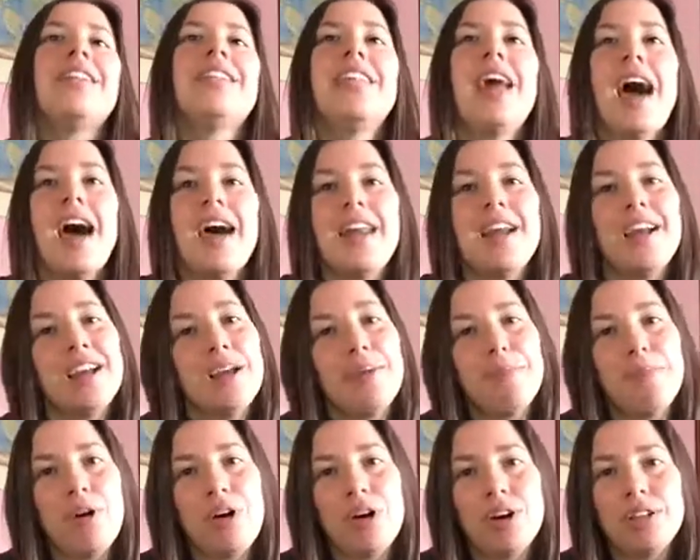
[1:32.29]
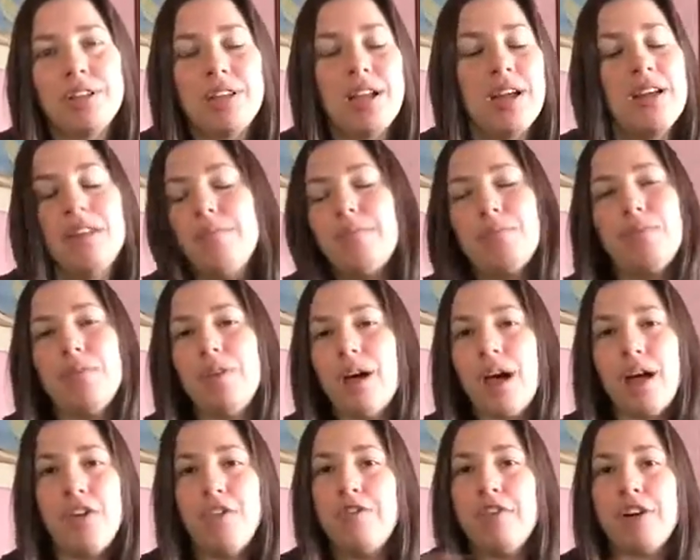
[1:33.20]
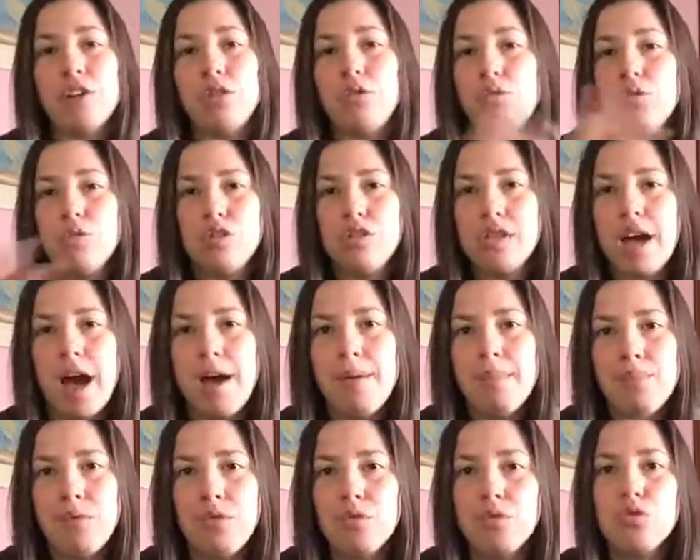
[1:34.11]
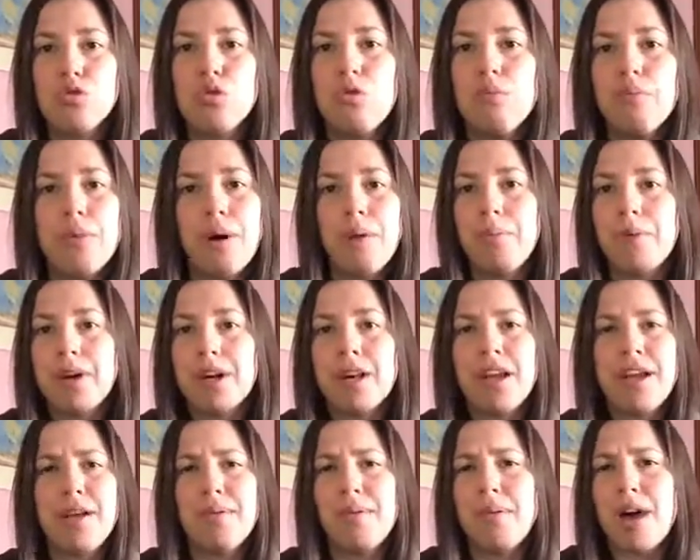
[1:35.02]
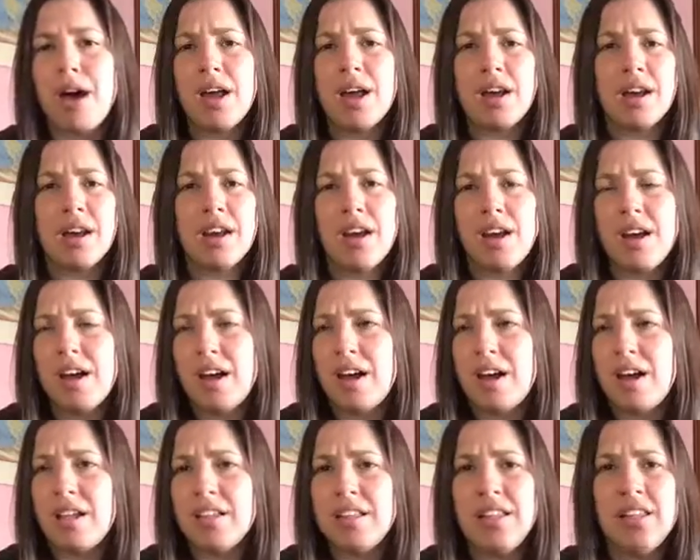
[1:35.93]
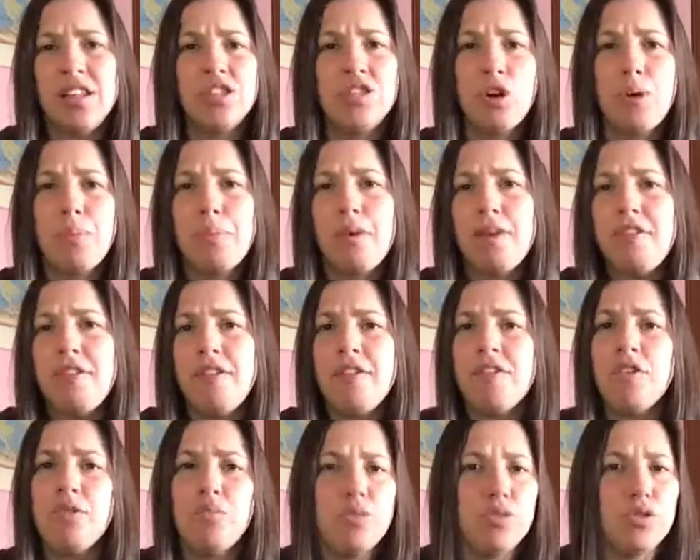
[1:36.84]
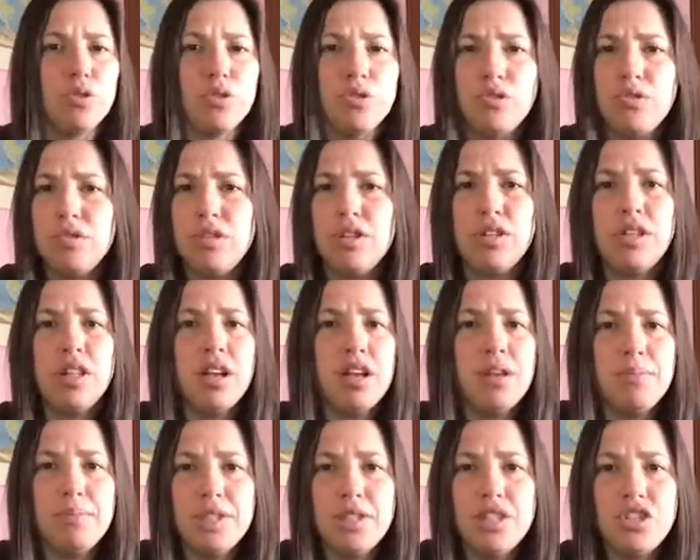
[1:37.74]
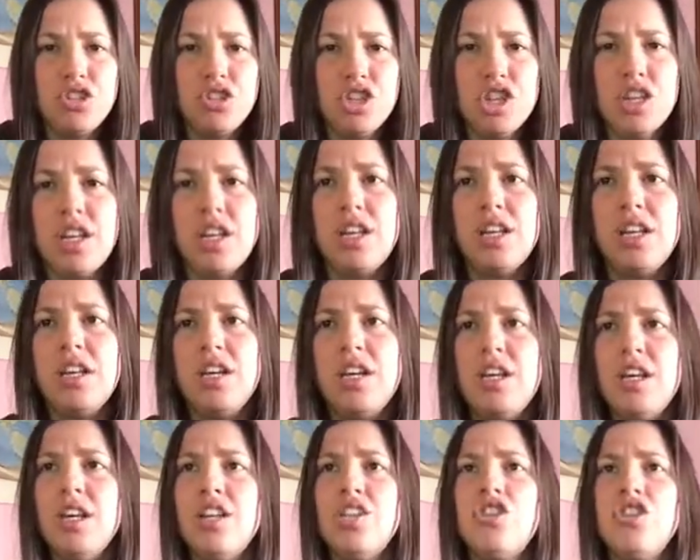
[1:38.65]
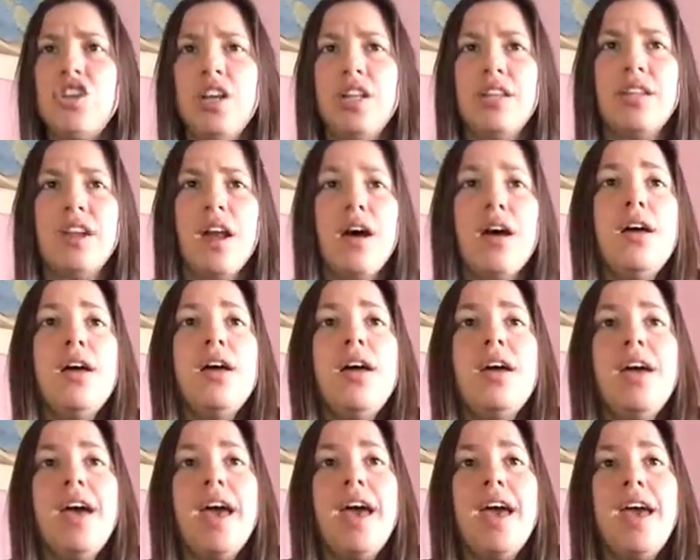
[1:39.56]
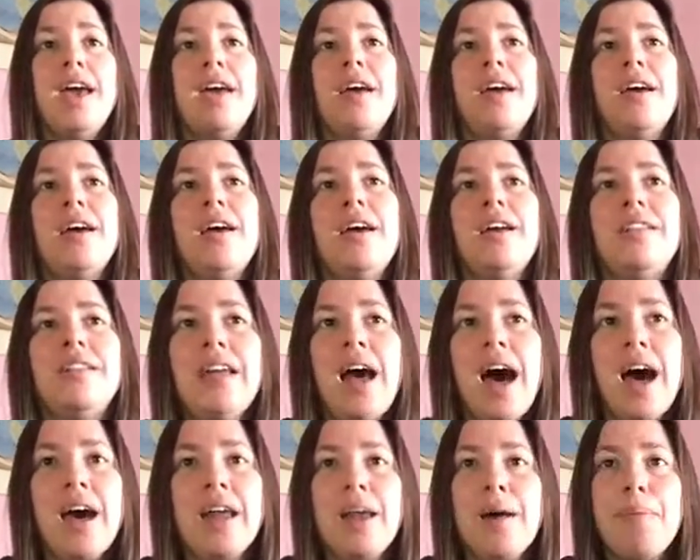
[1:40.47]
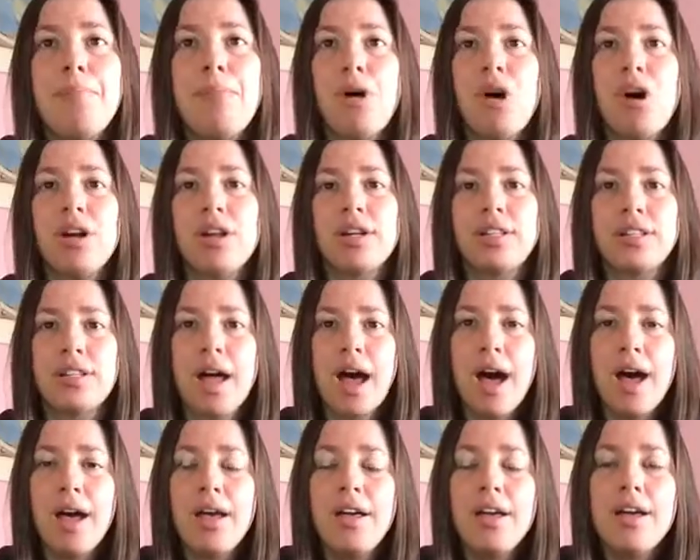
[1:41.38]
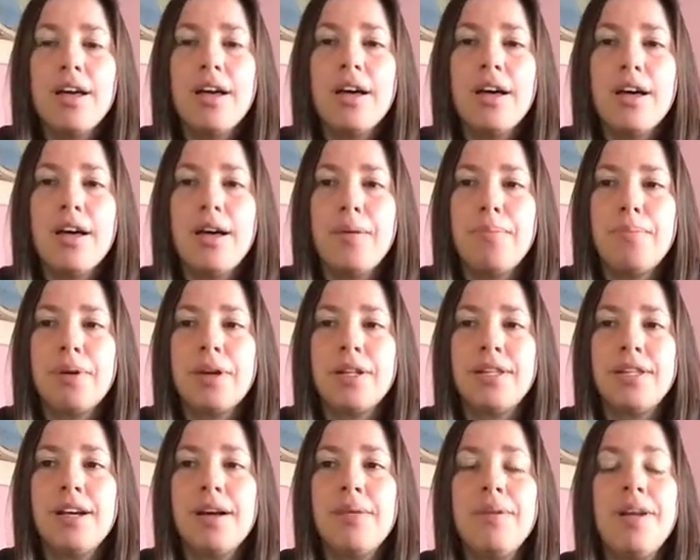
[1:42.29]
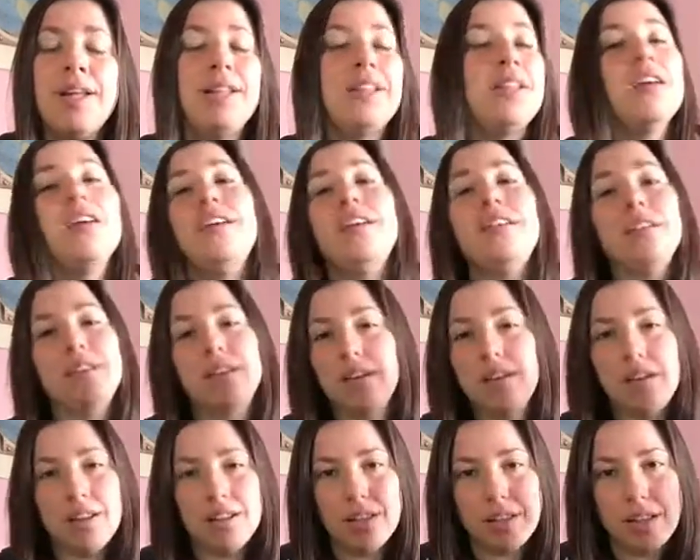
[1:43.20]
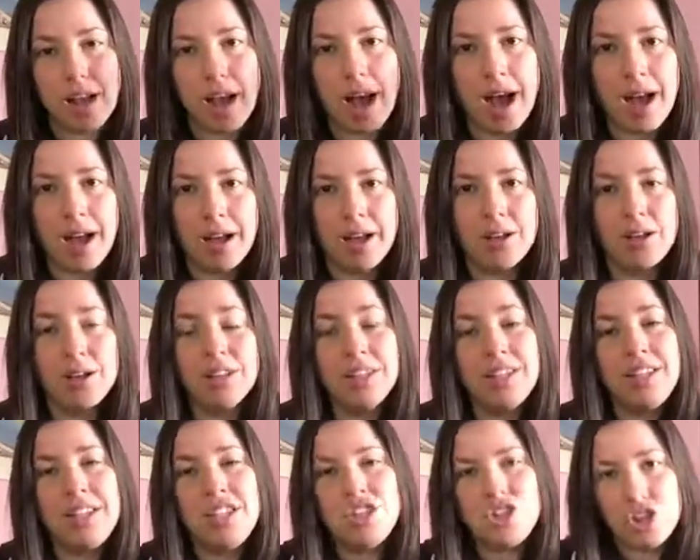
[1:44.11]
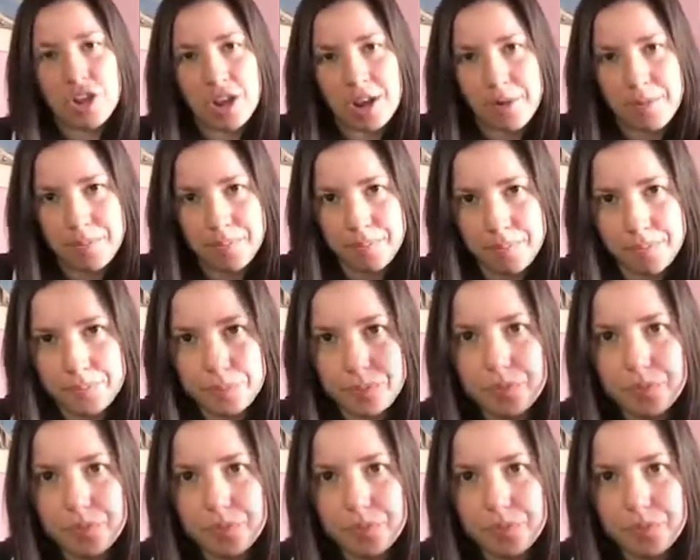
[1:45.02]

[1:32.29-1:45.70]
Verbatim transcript: Tara che porta, hanno fatto uno scambio insomma perché a, a Diltop avevano bisogno di delle medicine eccetera e eh, Tara porta eh, praticamente, ah, dice